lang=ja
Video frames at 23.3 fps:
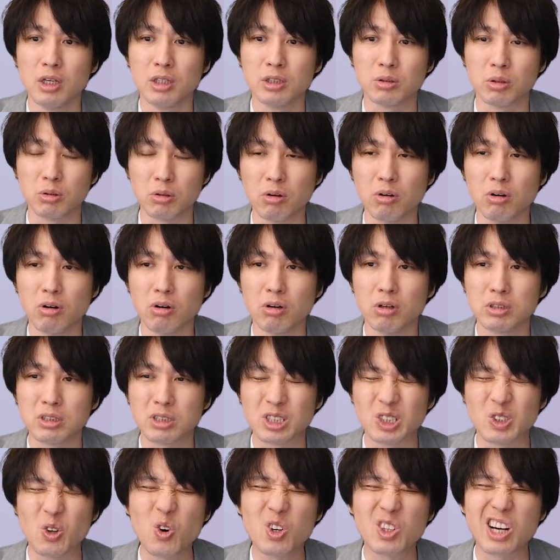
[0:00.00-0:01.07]
その
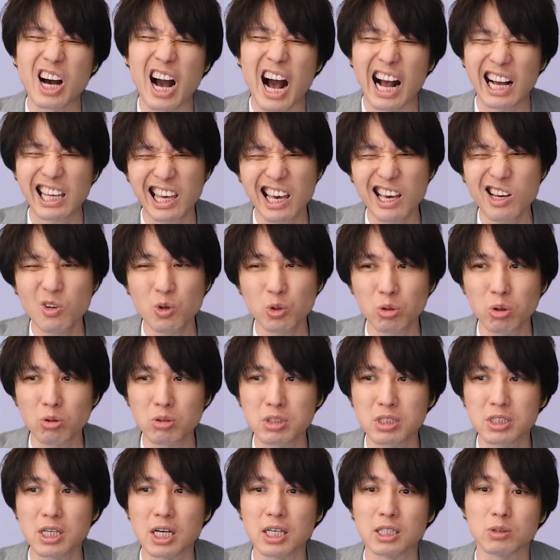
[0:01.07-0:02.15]
すごく派遣を
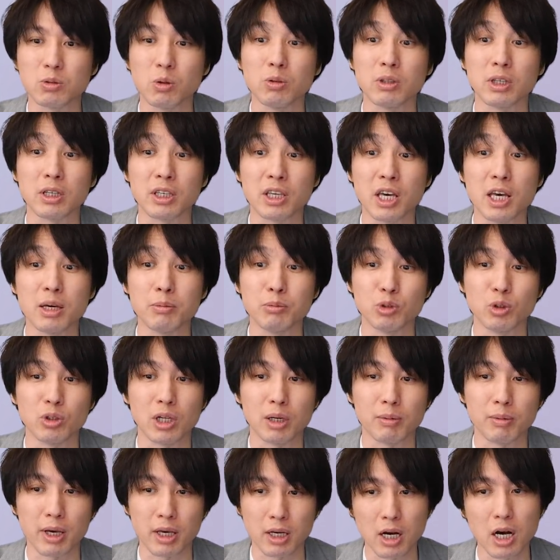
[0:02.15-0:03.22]
取っちゃいそうなゲームの
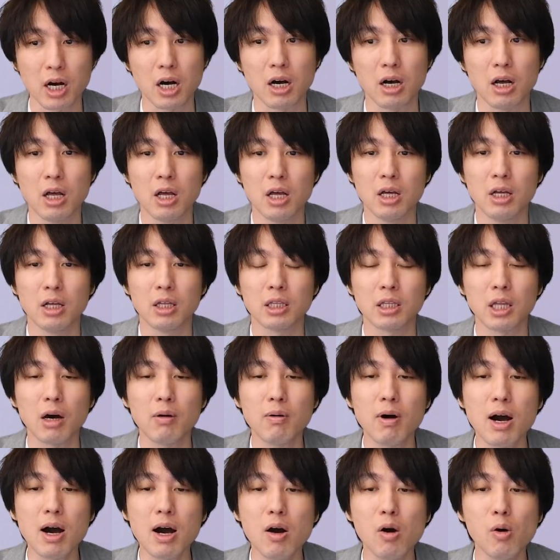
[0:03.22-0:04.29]
名前が、
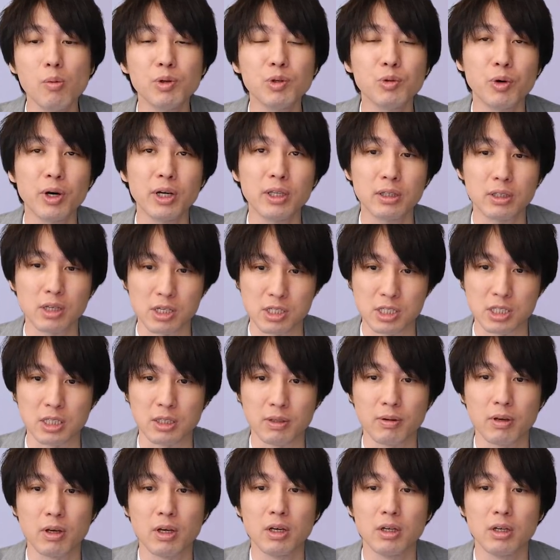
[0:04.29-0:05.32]
タワーオブファンタジー。